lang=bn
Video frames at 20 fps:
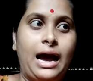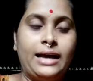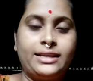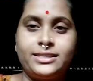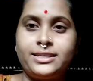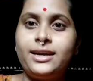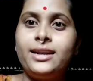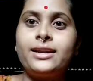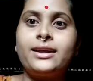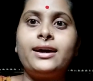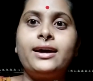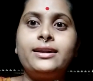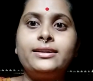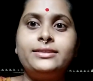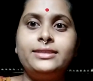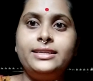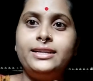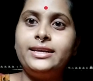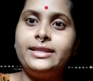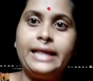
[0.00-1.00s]
আজকালকার
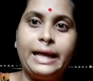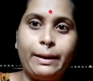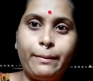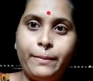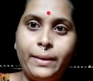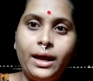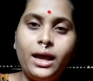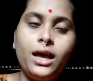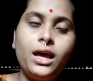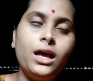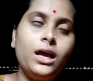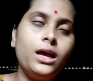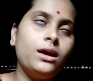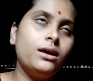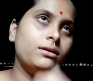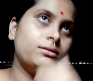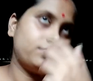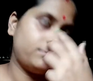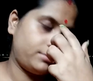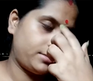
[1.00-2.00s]
দিনে দেখবে
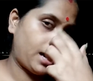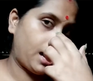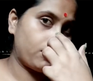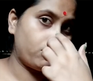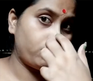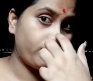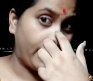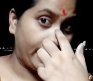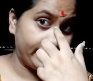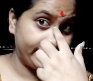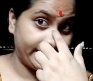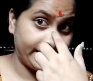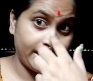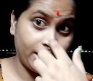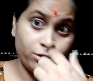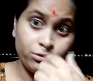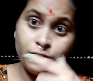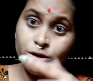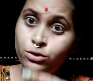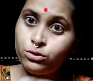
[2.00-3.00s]
কারো বাড়ি থেকে
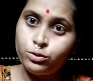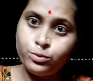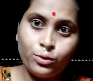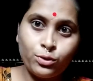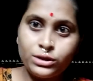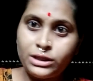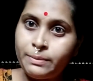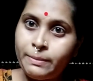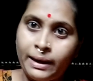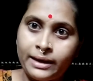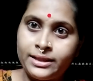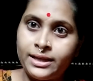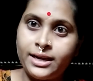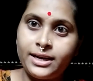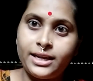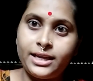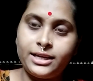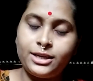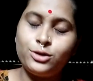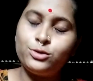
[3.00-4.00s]
কিন্তু ইউটিউব করতে বাধা
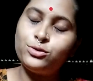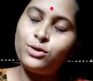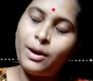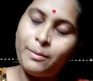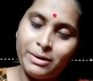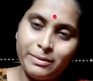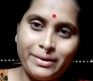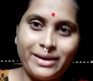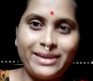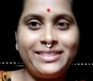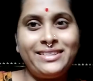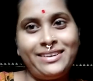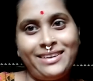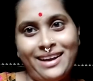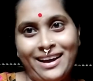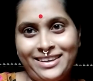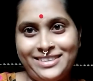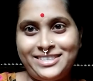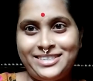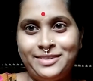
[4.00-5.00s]
নেই কিন্তু আমার বাড়ি থেকে
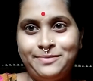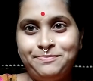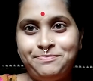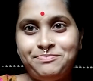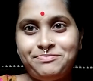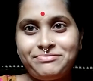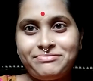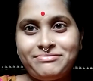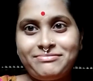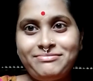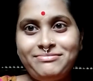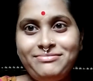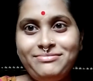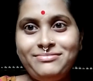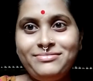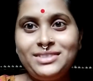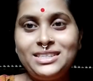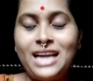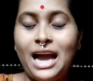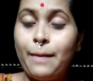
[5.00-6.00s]
আছে
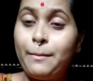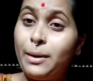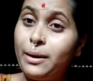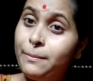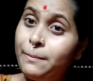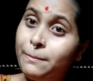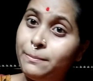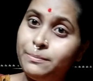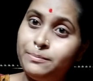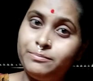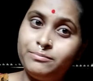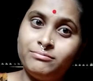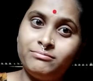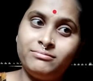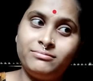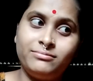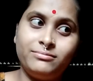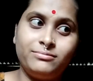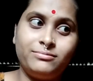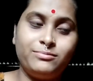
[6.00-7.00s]
আমার
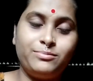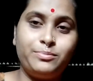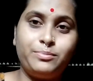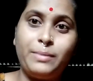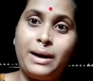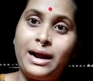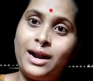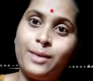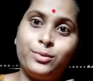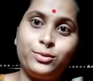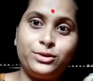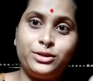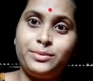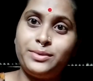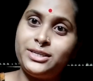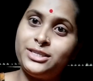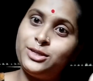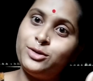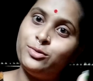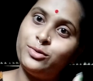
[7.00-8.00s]
পাড়া
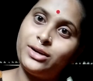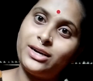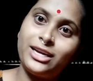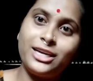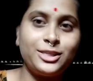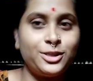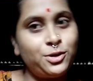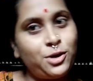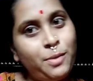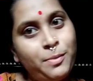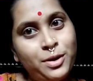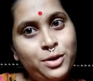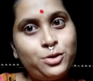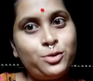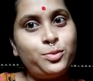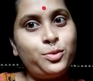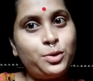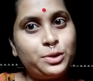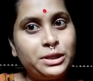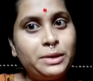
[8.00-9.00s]
প্রতিবেশী লোকের কাছ থেকে আমার
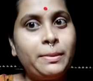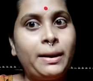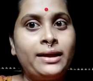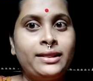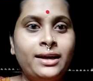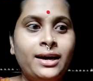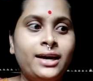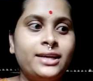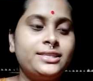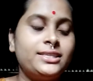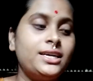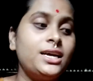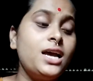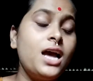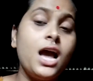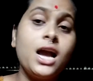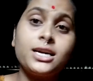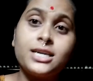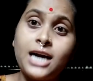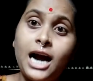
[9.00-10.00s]
ইউটিউব করতে বাধা আছে
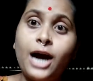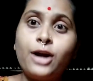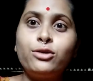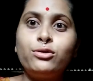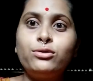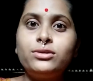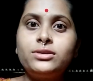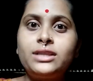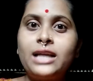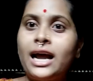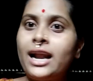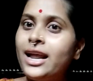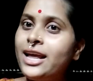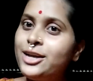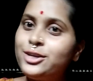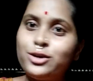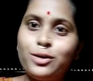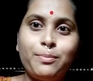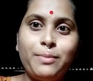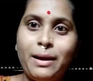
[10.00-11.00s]
কারণ তারা
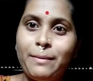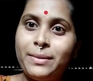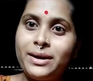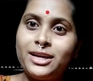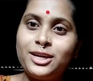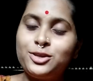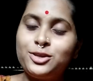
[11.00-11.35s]
এসব ব্যাপারে